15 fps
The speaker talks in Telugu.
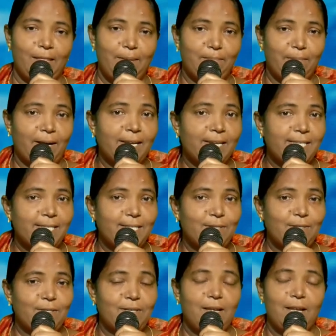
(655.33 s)
నీ మనసు
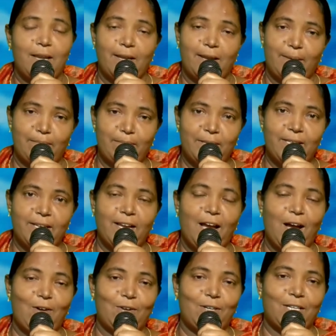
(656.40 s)
నెమ్మదిగా
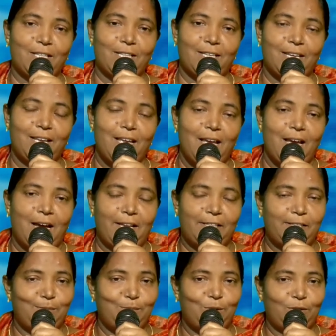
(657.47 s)
ఉంటుంది
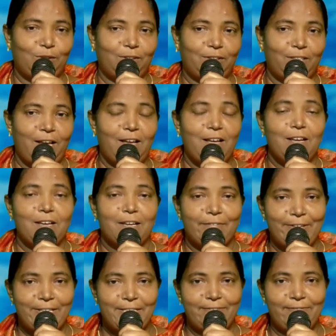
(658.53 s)
అర్థమవుతుందా
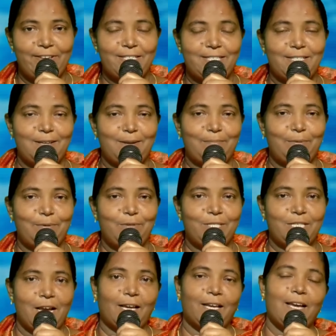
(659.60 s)
క్విజ్ వేసినప్పుడు
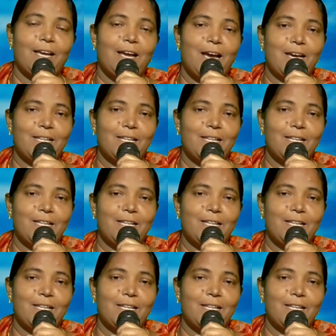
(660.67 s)
చక్కగా